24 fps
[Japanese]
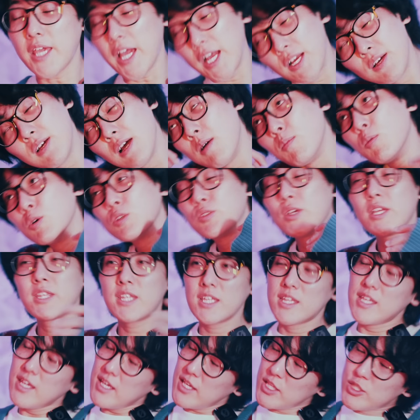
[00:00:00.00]
客はもうそうやっ
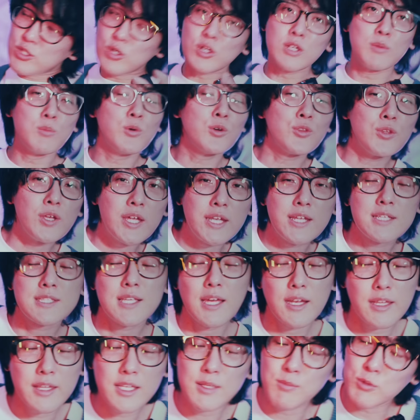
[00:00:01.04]
て丁重にもたな
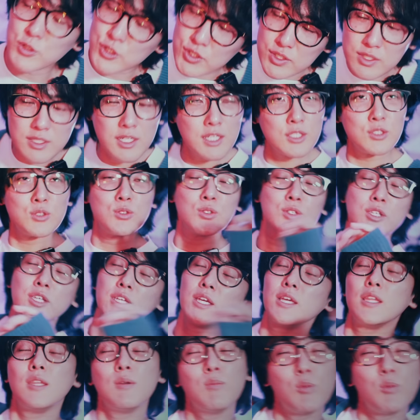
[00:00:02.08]
されて、もうすっかり上機嫌で、